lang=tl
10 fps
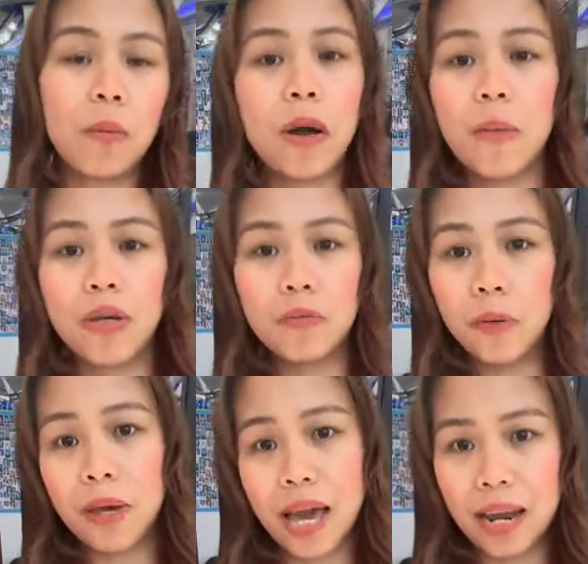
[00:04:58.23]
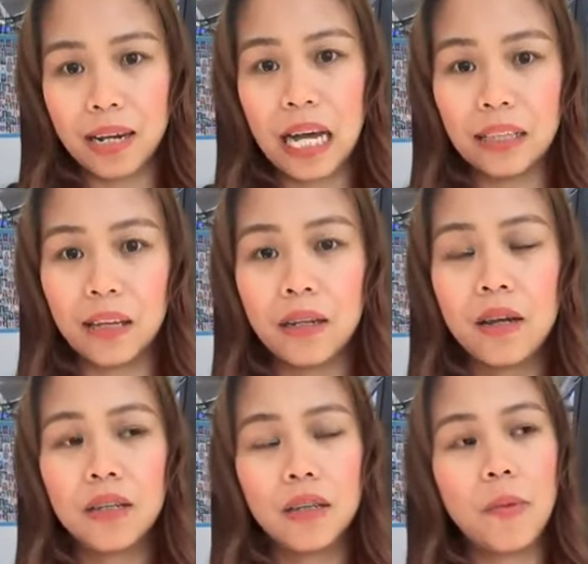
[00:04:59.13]
mababa yung babayaran natin
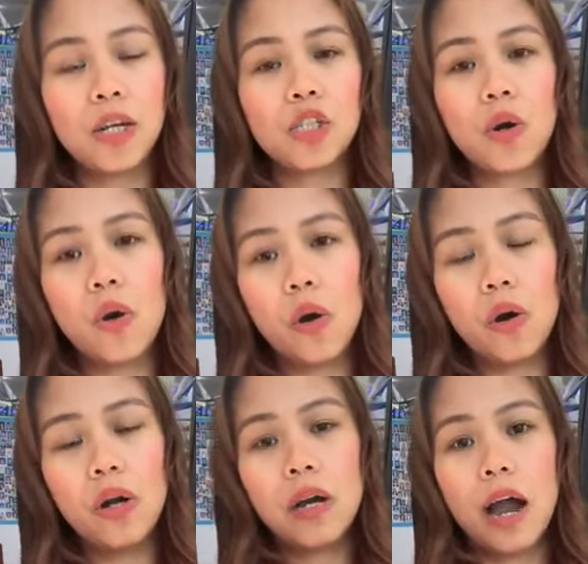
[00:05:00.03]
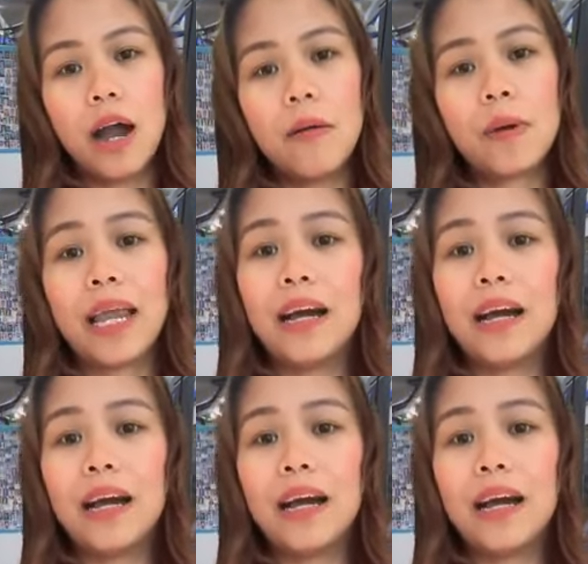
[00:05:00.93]
ba diba? So, um,